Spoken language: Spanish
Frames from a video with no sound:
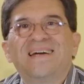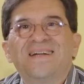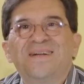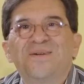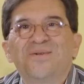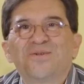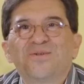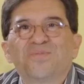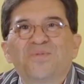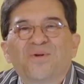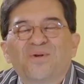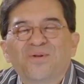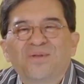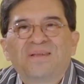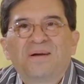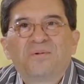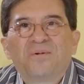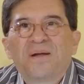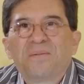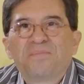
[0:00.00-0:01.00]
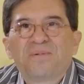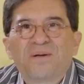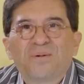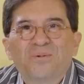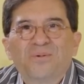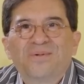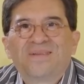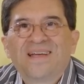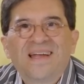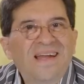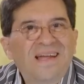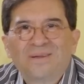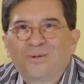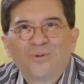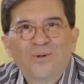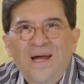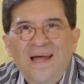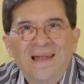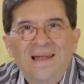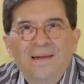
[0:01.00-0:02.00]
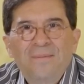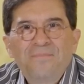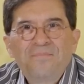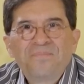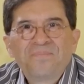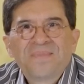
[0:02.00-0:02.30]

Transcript: nos brota una pregunta natural.